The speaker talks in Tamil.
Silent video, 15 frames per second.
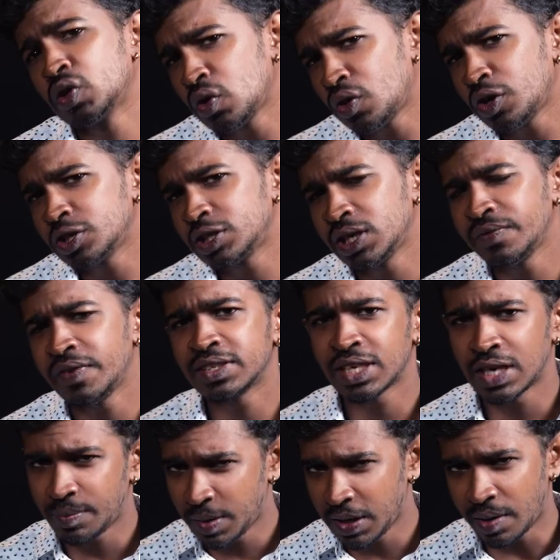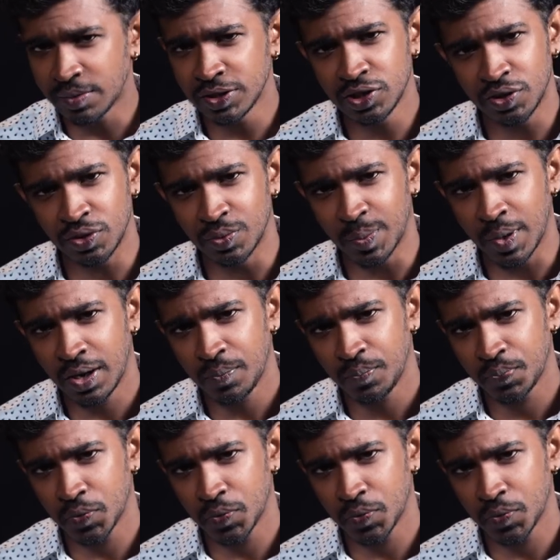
சோங்கோட சிச்சுவேஷன் எப்படி அமைஞ்சிருக்கும்னா